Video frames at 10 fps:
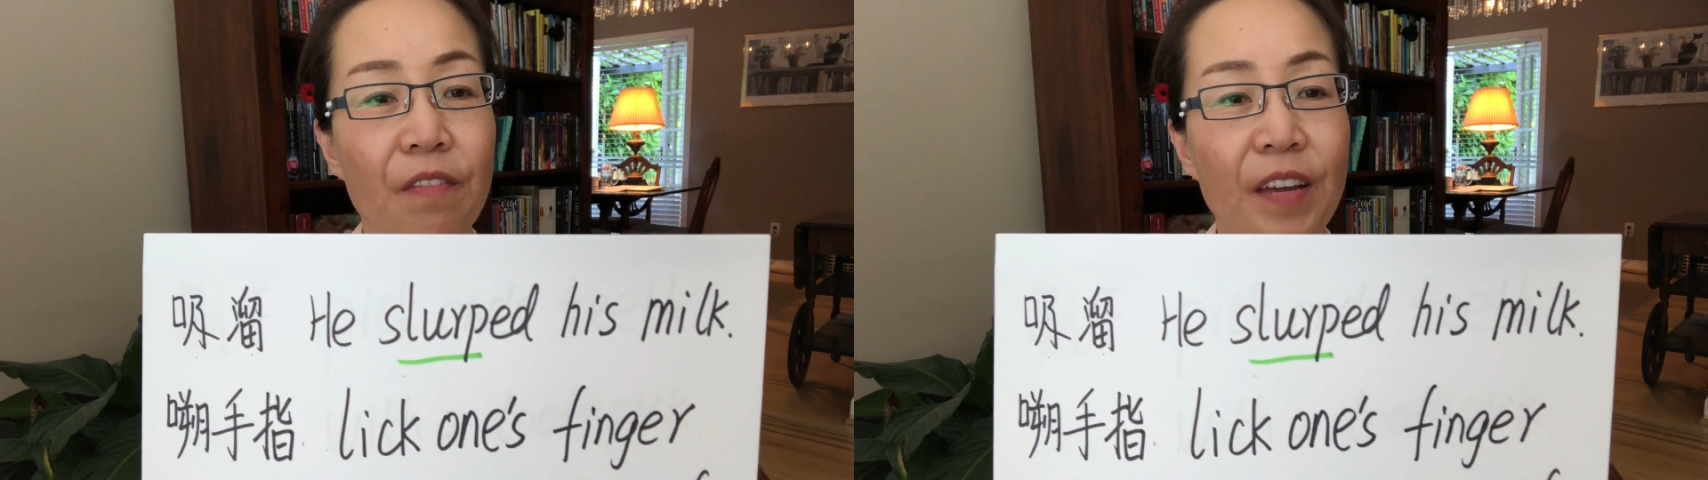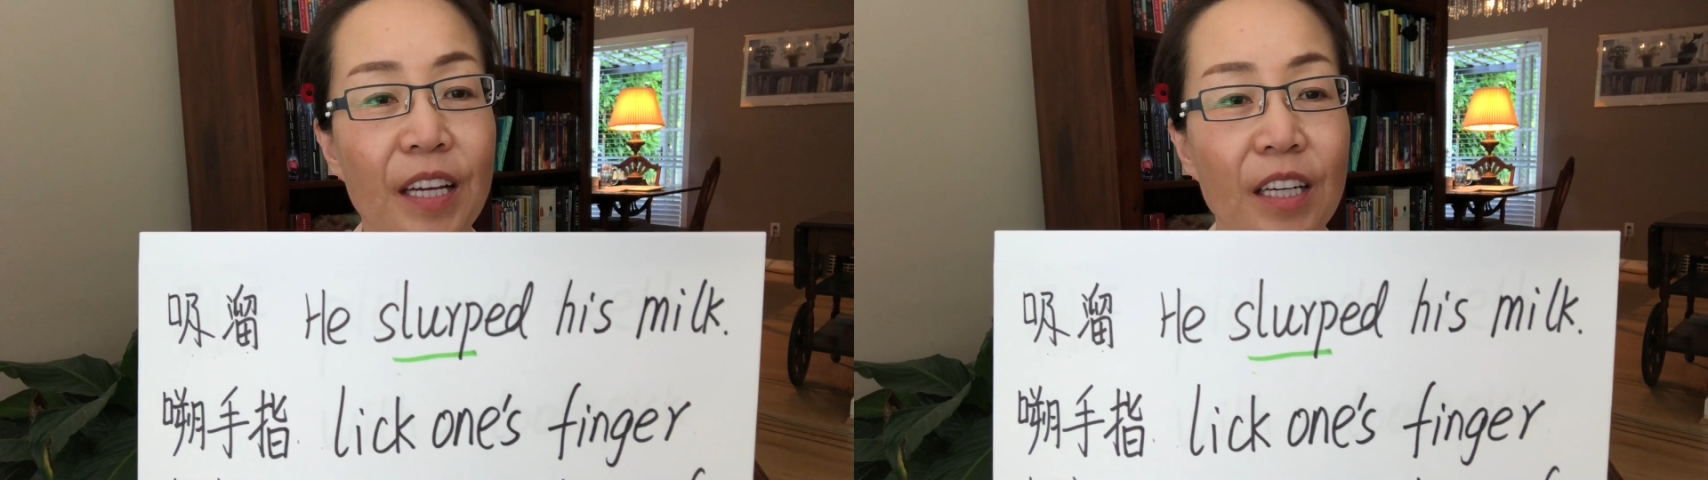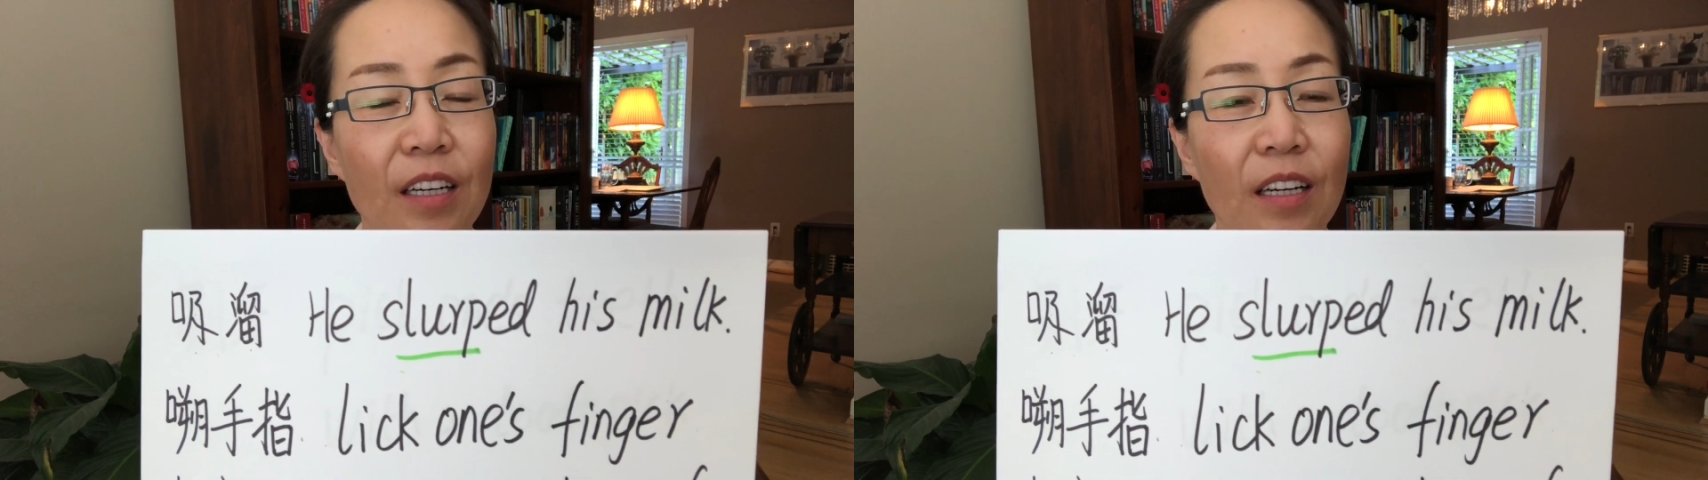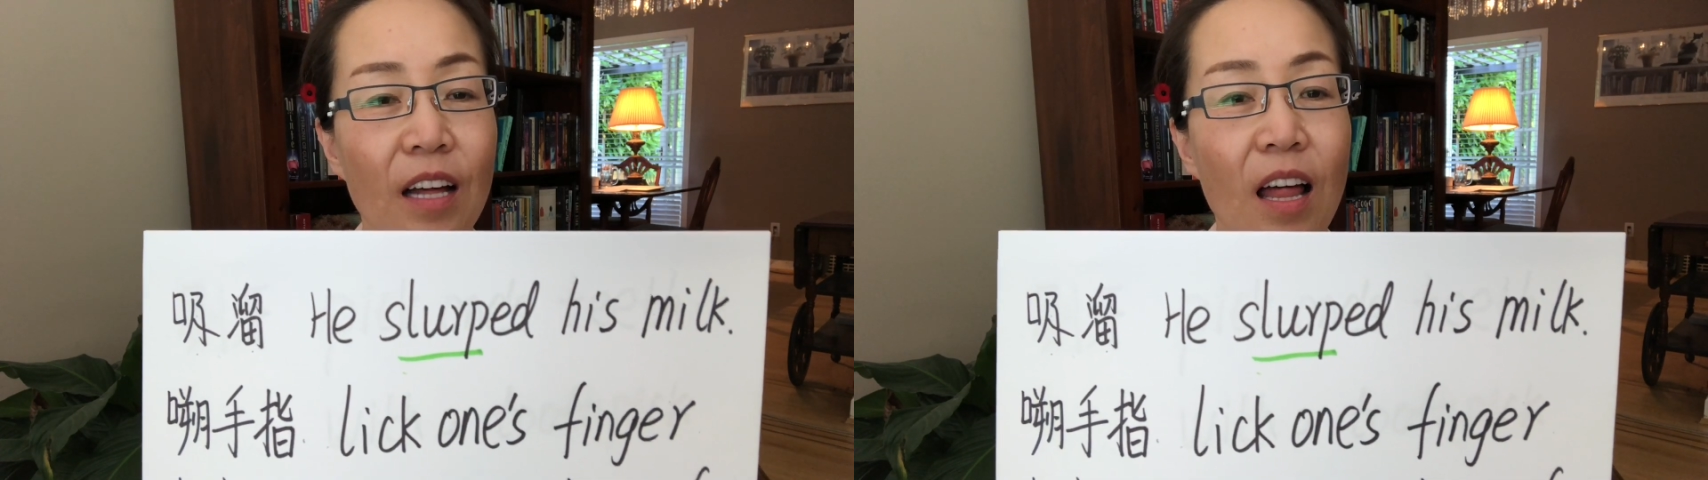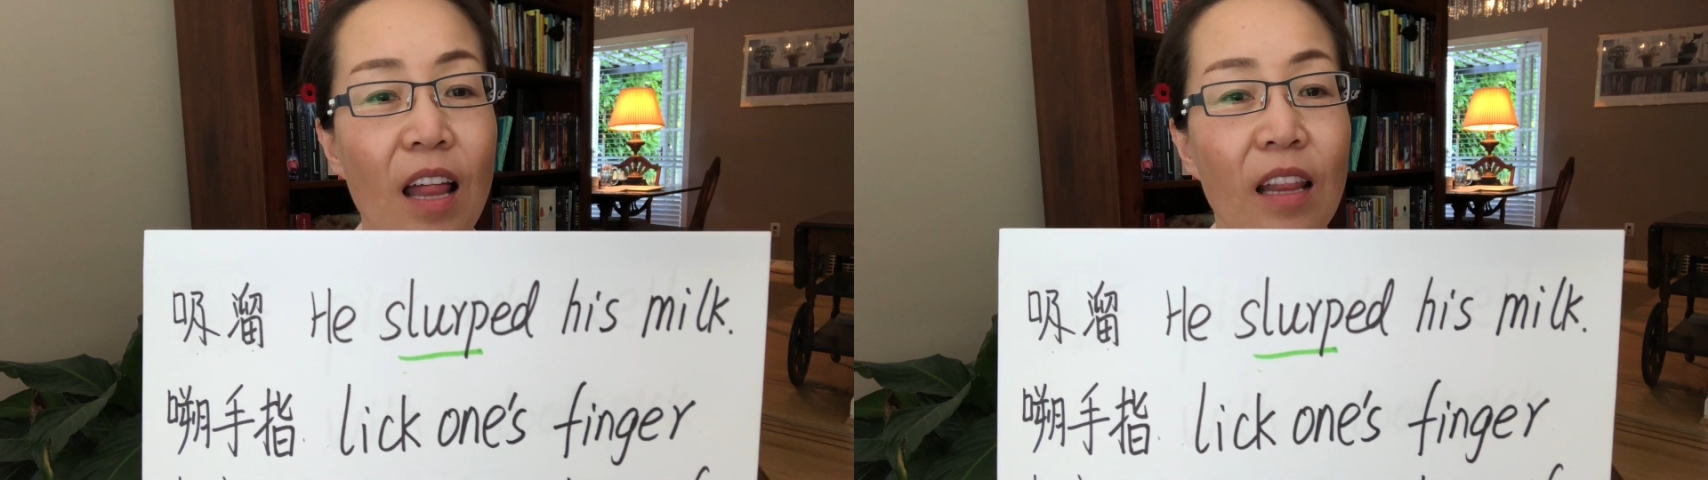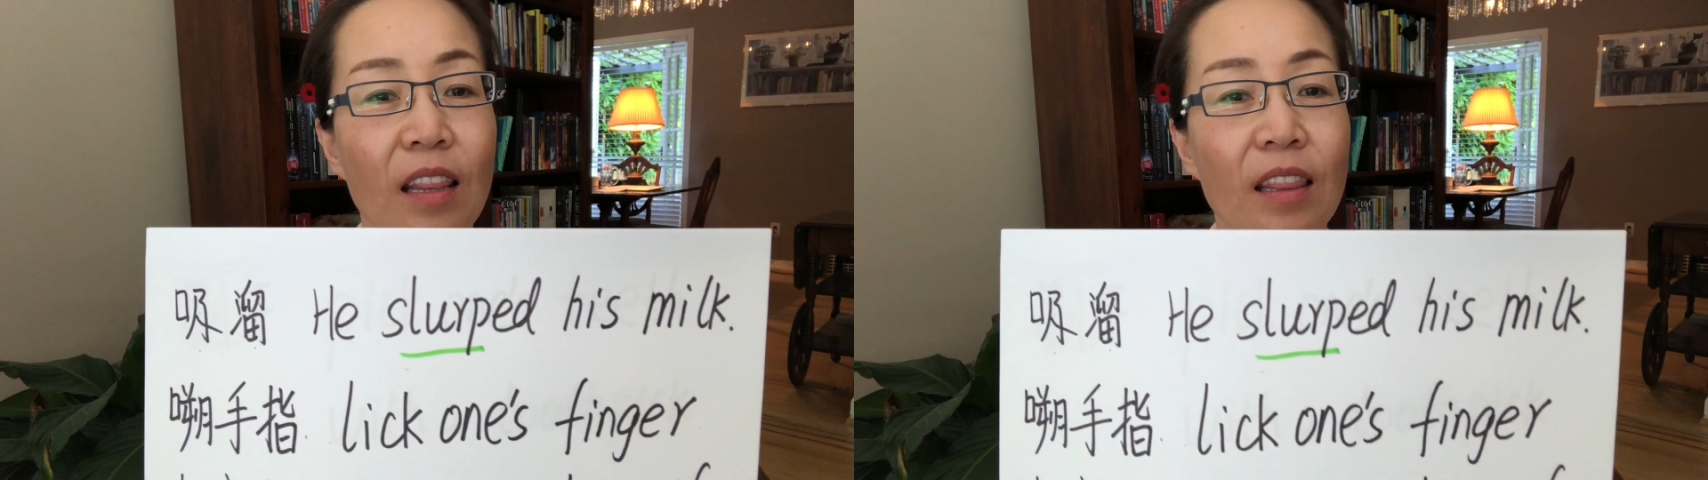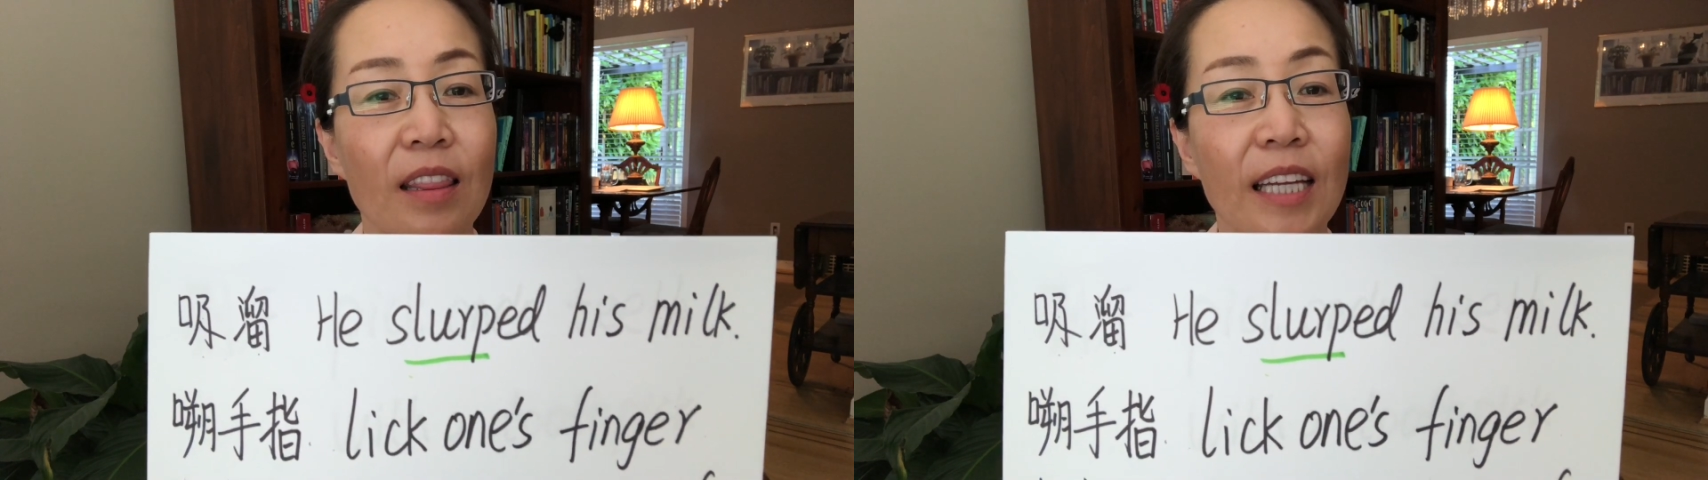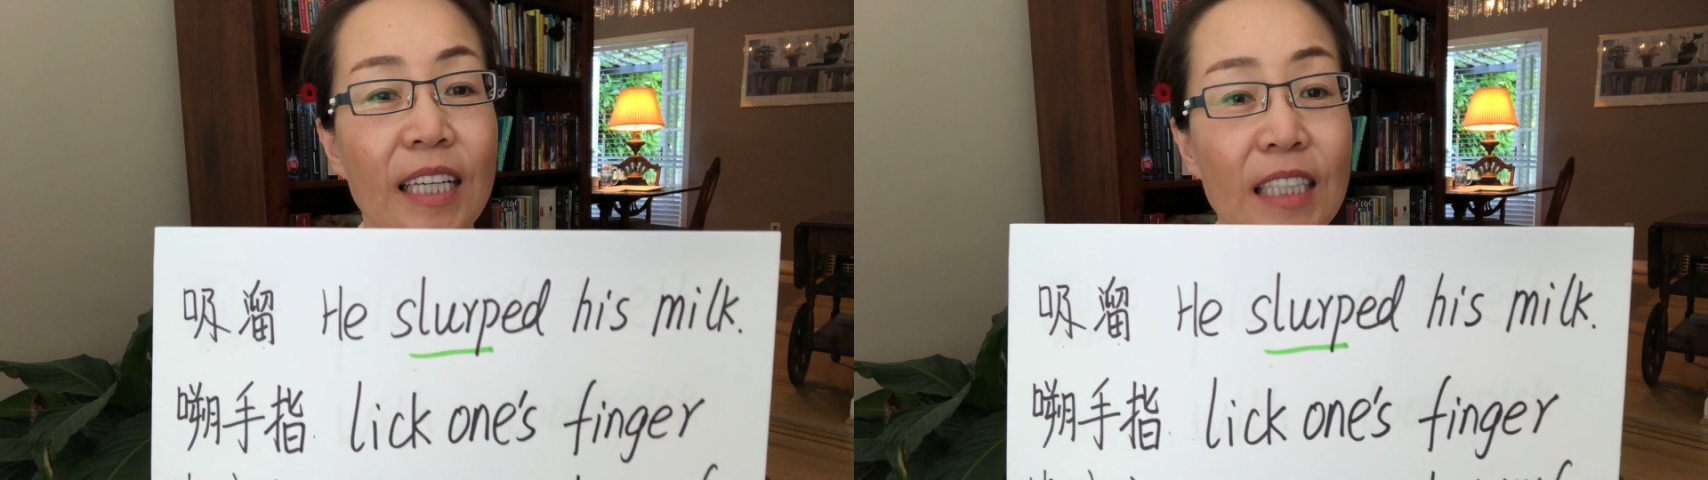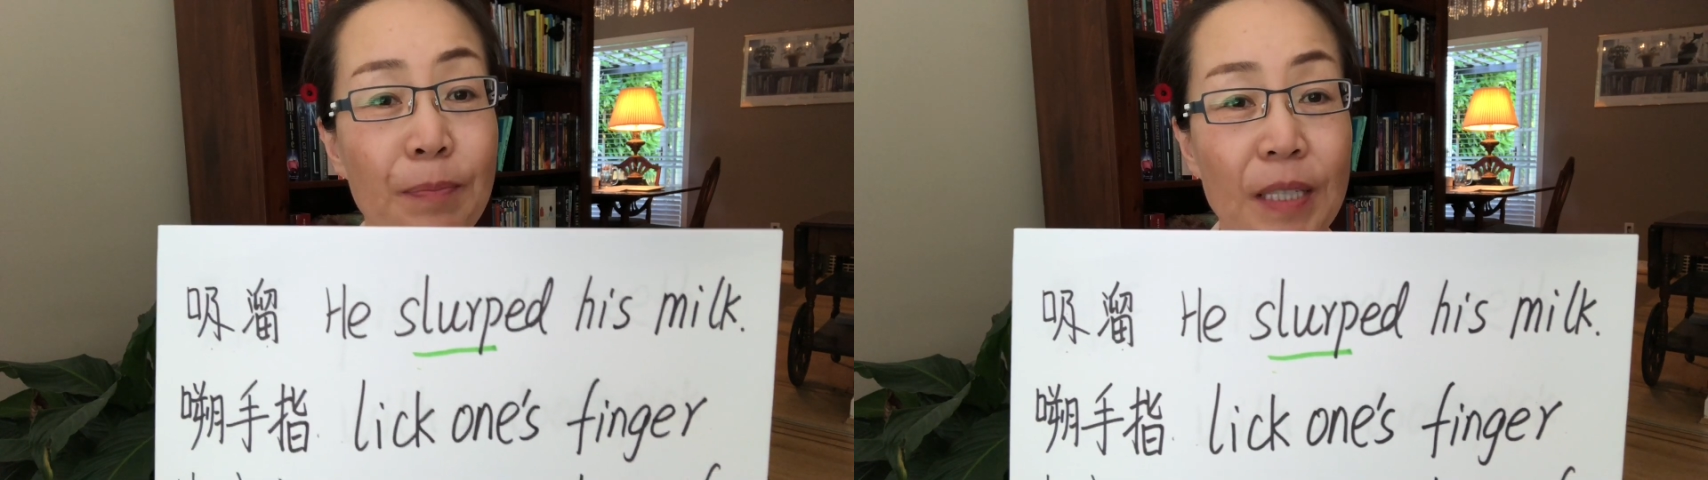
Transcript: finger，lick 是